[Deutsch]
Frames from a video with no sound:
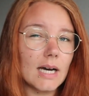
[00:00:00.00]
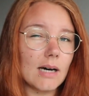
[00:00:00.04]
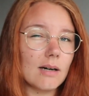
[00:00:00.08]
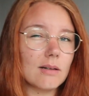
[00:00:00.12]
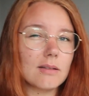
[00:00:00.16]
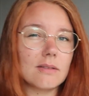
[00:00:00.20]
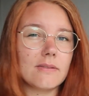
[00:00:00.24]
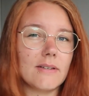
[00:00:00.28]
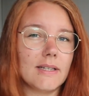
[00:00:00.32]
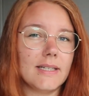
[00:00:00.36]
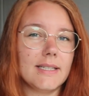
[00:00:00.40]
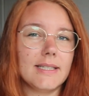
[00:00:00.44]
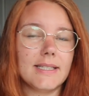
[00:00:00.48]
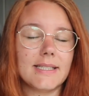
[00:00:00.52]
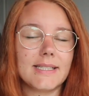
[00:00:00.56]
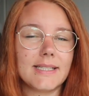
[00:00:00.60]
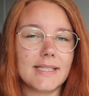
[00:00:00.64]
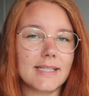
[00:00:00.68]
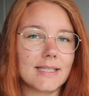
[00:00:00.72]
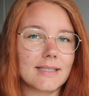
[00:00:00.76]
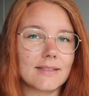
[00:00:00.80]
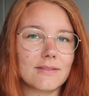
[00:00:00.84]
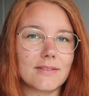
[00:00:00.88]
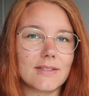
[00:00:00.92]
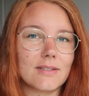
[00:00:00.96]
auch wenn ich
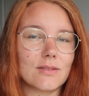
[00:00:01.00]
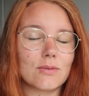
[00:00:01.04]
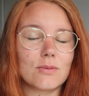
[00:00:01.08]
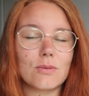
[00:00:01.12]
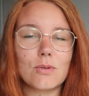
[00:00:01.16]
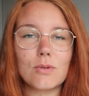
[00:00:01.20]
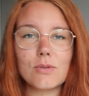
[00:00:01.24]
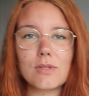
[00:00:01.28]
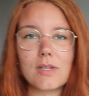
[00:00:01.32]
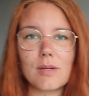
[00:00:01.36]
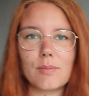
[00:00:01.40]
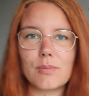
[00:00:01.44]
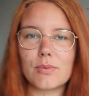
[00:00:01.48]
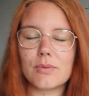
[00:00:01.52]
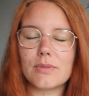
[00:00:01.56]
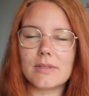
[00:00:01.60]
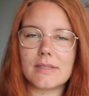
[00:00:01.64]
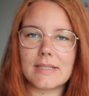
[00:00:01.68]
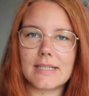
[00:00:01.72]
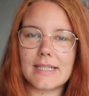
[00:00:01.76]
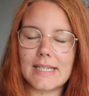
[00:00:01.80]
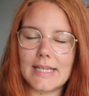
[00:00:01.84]
irgendwie so einen kunterbunten